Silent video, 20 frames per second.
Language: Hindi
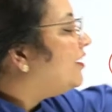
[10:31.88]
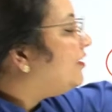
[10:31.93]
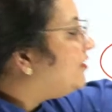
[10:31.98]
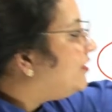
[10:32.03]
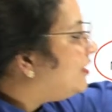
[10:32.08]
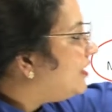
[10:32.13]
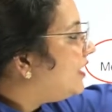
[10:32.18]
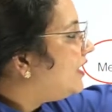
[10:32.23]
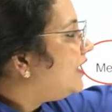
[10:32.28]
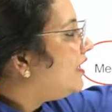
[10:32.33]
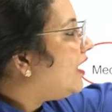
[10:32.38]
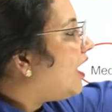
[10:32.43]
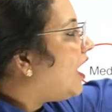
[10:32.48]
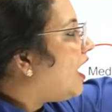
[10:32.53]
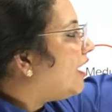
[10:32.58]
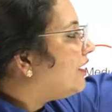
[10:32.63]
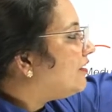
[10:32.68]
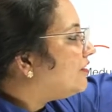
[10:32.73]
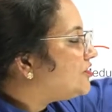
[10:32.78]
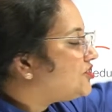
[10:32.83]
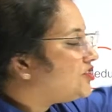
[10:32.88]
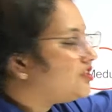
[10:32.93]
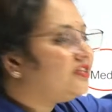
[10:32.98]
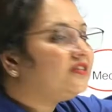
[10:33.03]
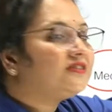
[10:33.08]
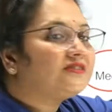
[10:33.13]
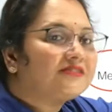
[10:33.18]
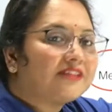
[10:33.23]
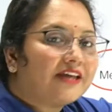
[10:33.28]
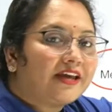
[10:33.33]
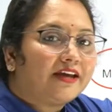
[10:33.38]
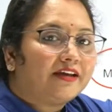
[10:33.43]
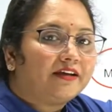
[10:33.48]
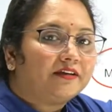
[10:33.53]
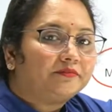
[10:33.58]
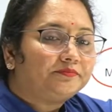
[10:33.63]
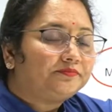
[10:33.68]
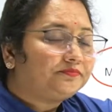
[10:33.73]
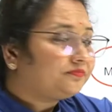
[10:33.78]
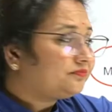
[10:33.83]
डीआरजी से
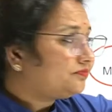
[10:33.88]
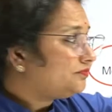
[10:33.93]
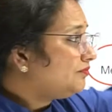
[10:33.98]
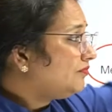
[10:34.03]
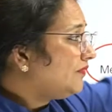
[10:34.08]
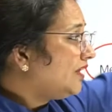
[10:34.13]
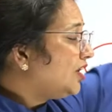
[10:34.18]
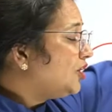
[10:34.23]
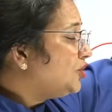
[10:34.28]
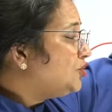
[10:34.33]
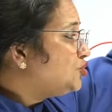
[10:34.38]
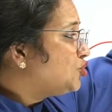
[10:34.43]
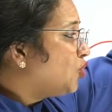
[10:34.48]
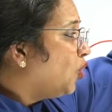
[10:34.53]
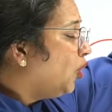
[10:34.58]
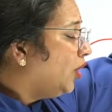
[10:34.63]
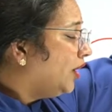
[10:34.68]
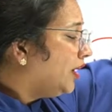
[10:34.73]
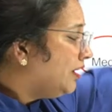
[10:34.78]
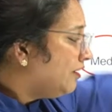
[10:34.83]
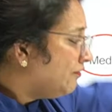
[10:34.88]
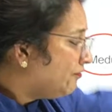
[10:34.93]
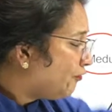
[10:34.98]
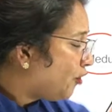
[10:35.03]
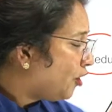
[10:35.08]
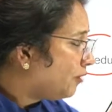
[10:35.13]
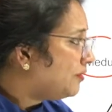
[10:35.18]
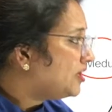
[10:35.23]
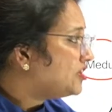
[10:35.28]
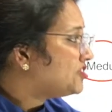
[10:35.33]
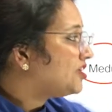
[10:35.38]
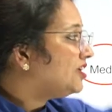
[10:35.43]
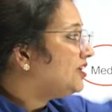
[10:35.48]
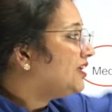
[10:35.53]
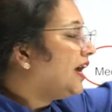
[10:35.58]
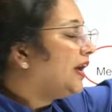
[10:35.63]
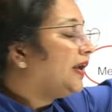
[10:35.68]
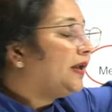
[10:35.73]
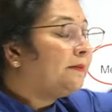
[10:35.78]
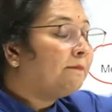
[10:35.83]
जो इंफॉर्मेशन
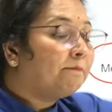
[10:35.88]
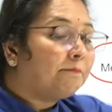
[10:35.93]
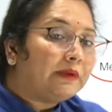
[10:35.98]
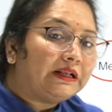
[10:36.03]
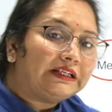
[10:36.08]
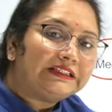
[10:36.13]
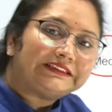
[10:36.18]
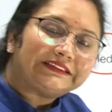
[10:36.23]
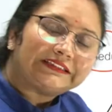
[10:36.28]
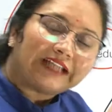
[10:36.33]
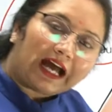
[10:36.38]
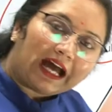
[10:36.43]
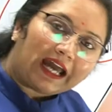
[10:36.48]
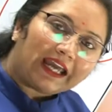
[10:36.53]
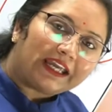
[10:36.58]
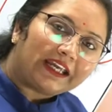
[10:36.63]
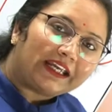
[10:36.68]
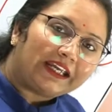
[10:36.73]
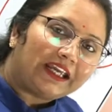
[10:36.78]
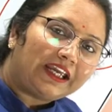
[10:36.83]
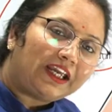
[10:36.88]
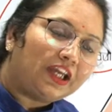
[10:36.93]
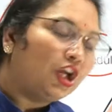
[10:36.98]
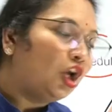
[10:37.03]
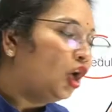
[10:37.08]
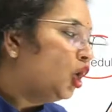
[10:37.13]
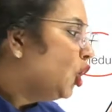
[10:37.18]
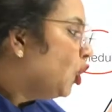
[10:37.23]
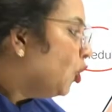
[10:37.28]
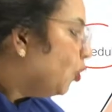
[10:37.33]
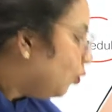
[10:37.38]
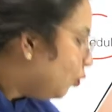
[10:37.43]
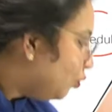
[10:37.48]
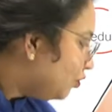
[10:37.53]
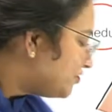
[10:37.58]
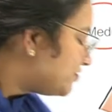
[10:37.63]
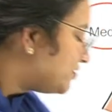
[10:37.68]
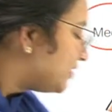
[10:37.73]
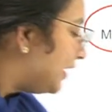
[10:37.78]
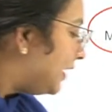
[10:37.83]
या इम्पल्स आएगी
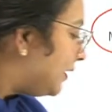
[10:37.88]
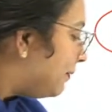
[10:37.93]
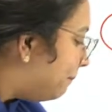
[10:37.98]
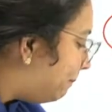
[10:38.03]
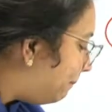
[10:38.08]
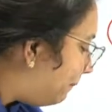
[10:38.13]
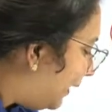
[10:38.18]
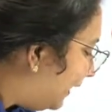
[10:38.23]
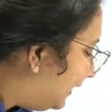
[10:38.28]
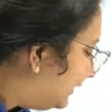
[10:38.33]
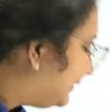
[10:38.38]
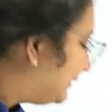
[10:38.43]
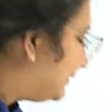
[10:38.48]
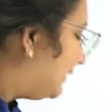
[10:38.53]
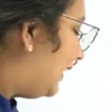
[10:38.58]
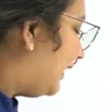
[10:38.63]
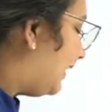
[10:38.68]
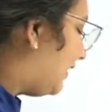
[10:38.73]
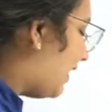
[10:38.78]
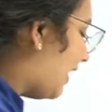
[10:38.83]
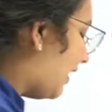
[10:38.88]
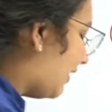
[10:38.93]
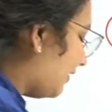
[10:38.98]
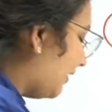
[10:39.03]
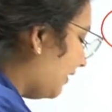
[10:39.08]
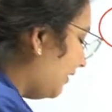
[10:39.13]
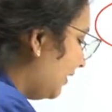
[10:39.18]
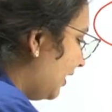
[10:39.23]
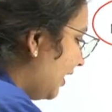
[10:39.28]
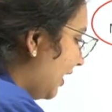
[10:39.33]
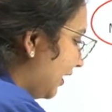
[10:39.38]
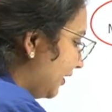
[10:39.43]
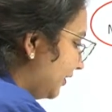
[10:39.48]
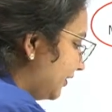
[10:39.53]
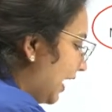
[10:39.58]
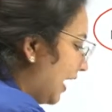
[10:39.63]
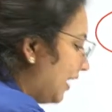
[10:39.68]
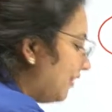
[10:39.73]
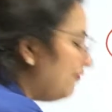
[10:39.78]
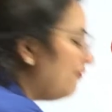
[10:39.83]
उस इम्पल्स के कारण
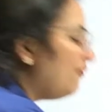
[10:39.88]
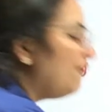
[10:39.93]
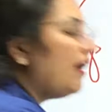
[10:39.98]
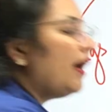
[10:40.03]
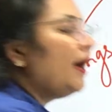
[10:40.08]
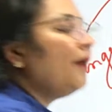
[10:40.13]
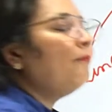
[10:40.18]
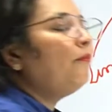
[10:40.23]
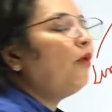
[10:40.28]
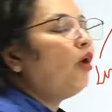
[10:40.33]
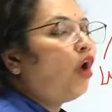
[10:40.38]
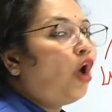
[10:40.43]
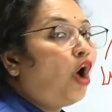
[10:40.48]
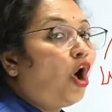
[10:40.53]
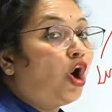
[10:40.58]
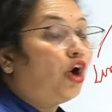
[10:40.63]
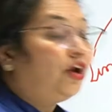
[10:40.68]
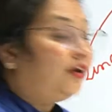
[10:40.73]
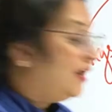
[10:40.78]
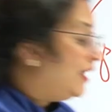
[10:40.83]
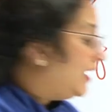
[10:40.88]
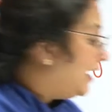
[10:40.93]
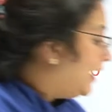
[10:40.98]
डायफ्रैम और